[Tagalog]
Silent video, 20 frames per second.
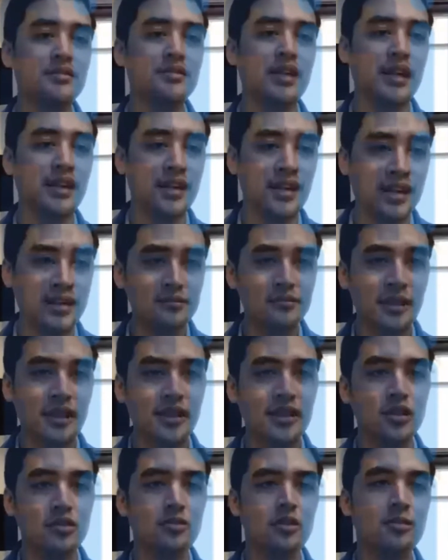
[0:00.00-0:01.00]
dahilan para
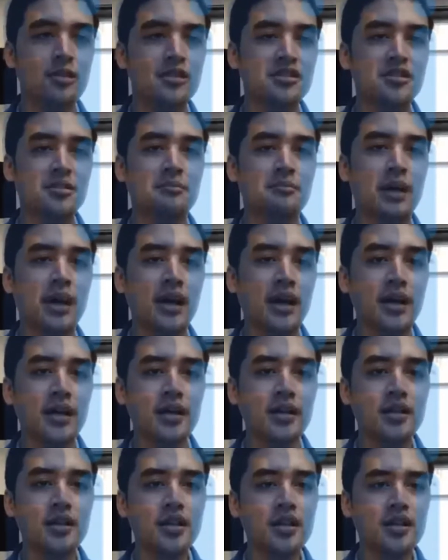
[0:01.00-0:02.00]
lumabas ng
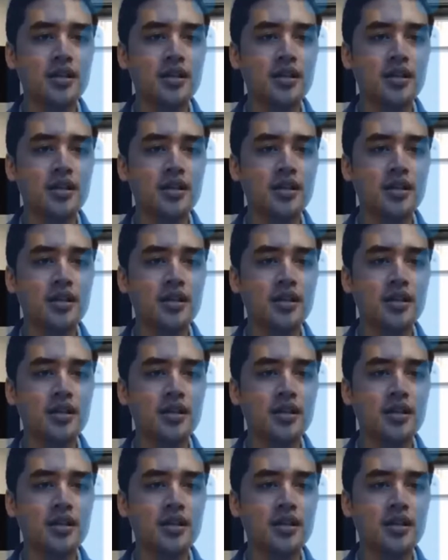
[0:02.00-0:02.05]
bahay.